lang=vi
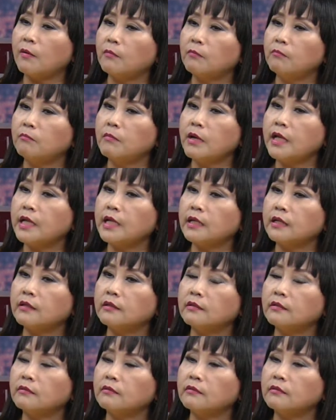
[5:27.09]

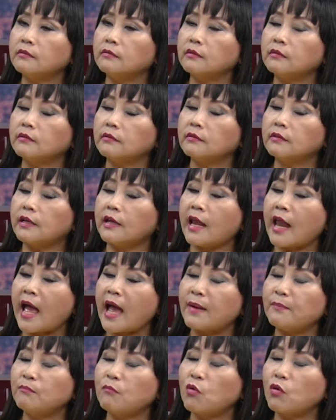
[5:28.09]
mình
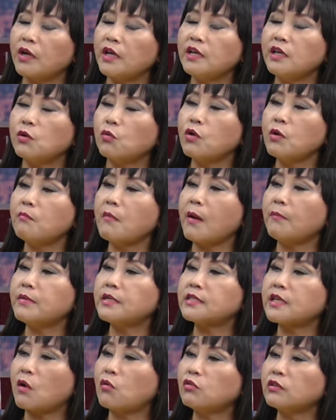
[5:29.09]
làm một cái nghị quyết
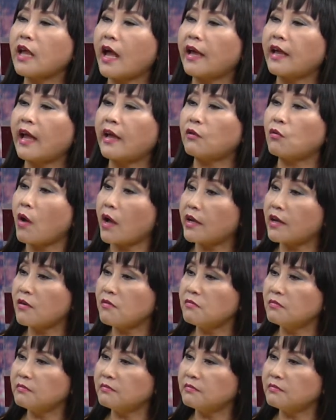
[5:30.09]
36 tại hải ngoại không?